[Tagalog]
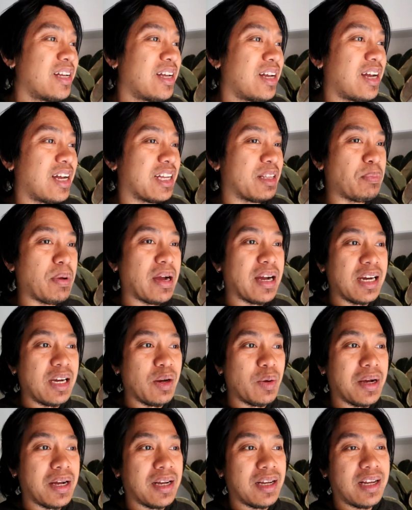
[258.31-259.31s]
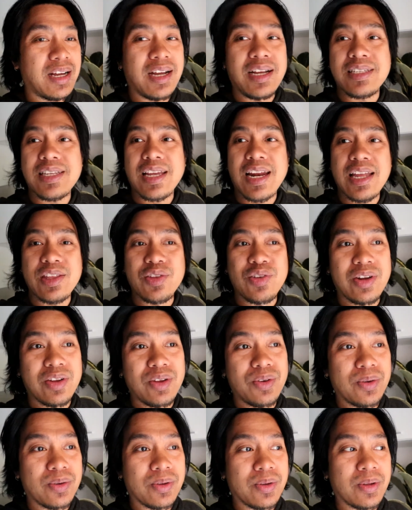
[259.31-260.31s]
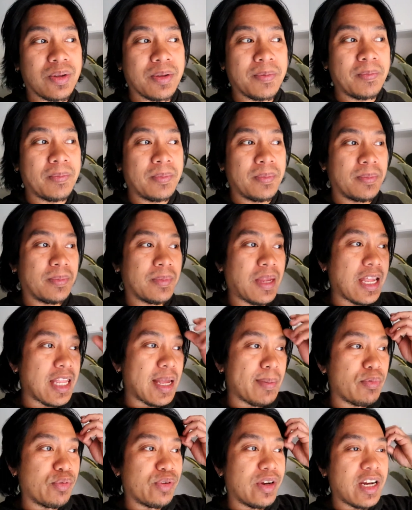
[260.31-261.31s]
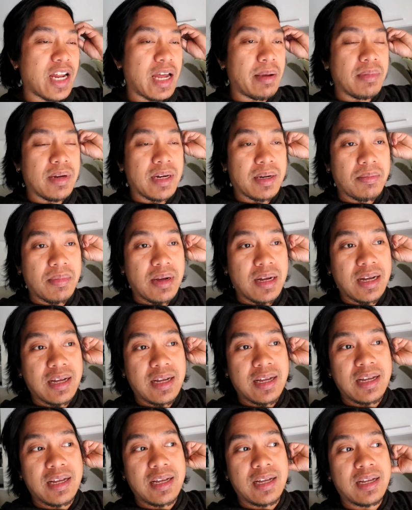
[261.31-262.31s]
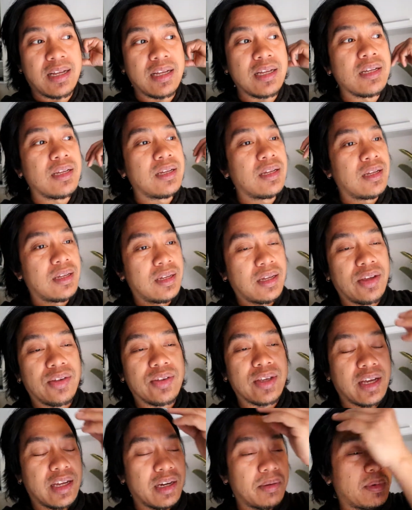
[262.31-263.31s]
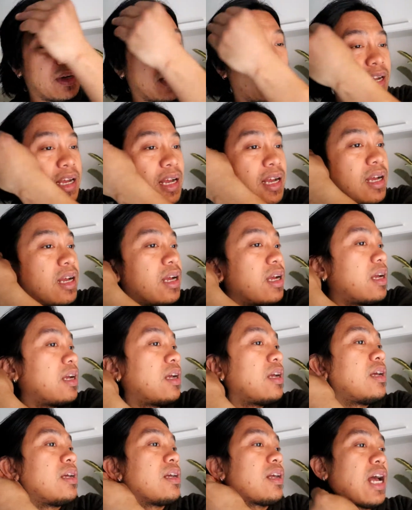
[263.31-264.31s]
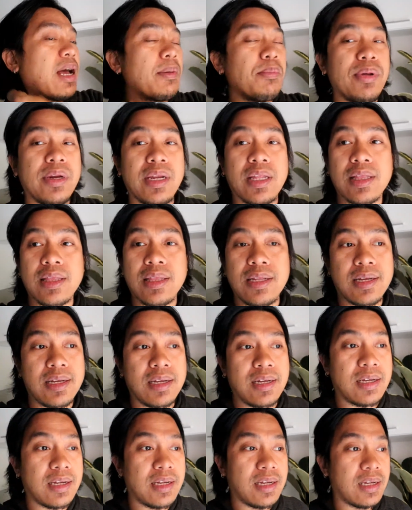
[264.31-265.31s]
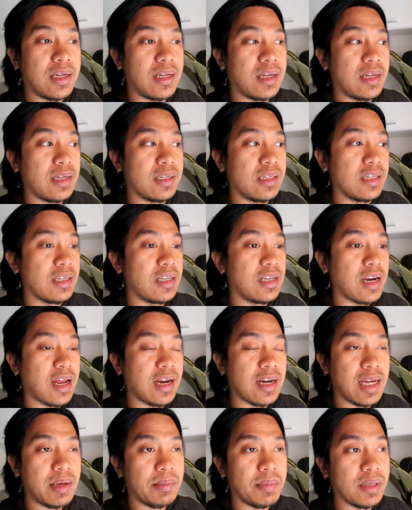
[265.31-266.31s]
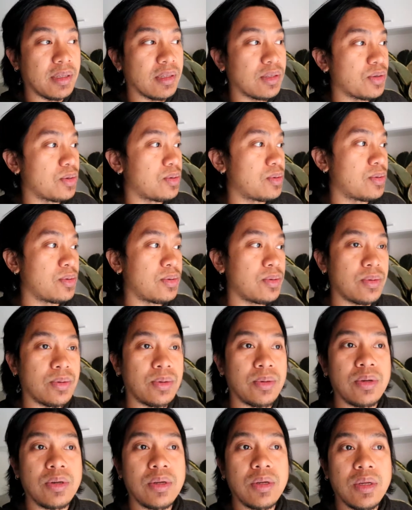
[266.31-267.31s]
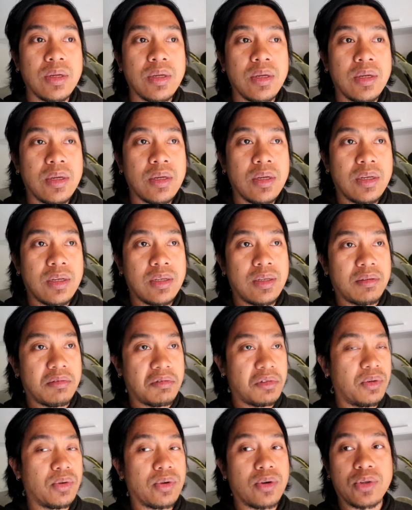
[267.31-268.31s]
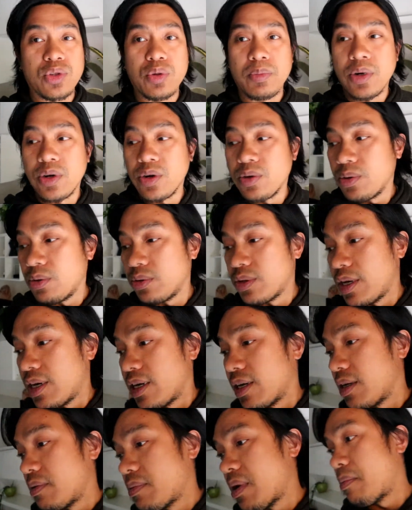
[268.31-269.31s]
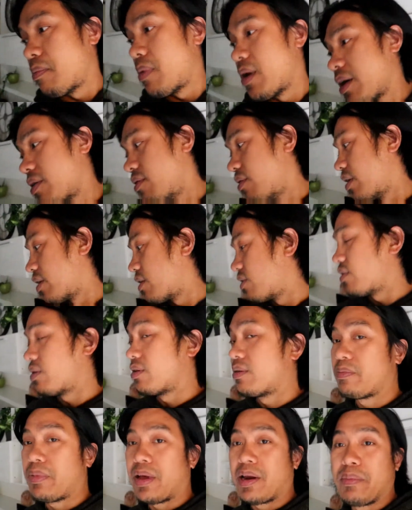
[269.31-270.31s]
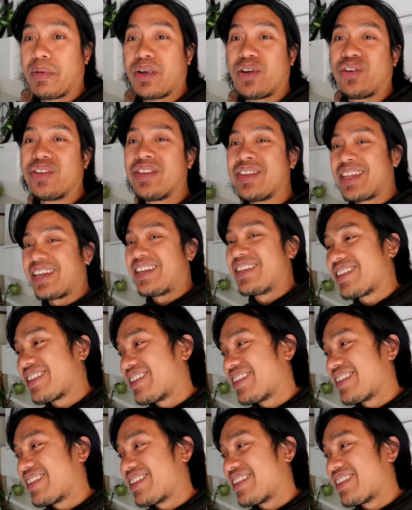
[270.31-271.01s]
At pangalawa, uh, sarado na yung tatapunan namin ng mga ayun nga, ng mga cabinet na sinira namin. So siguro tomorrow ko na lang i vlog ulit yon para may content.